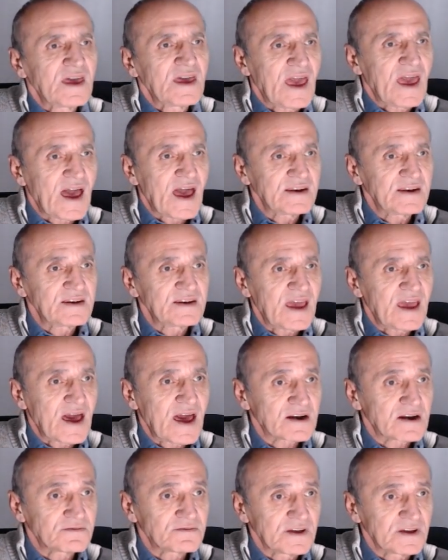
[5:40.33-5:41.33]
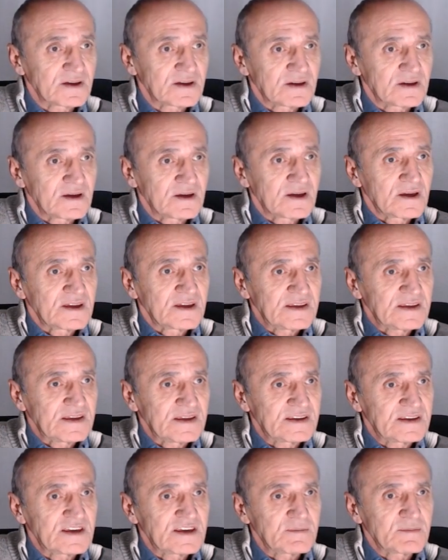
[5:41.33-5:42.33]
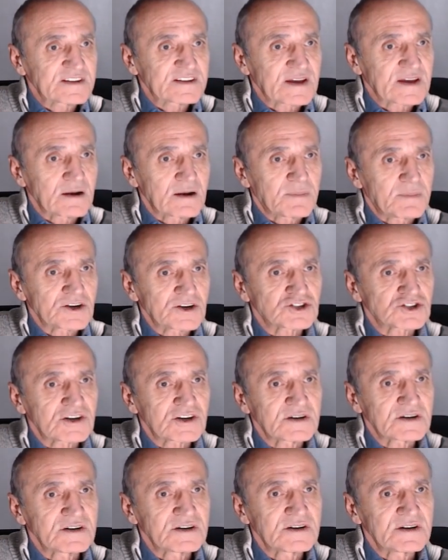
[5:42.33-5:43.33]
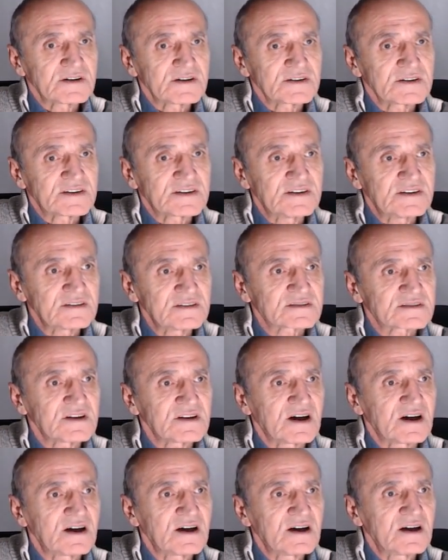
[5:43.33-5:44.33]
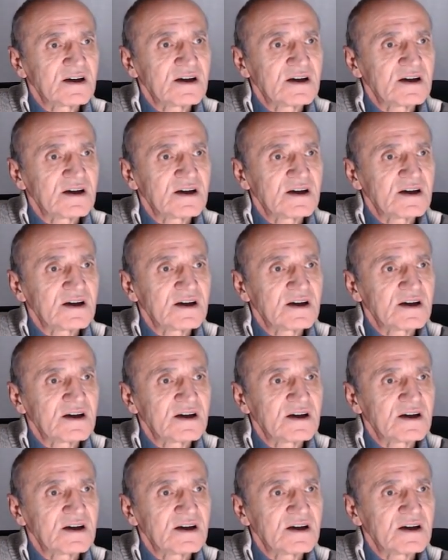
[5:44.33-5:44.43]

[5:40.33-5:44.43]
En Ervi, İge Metal Başkanı Gisla,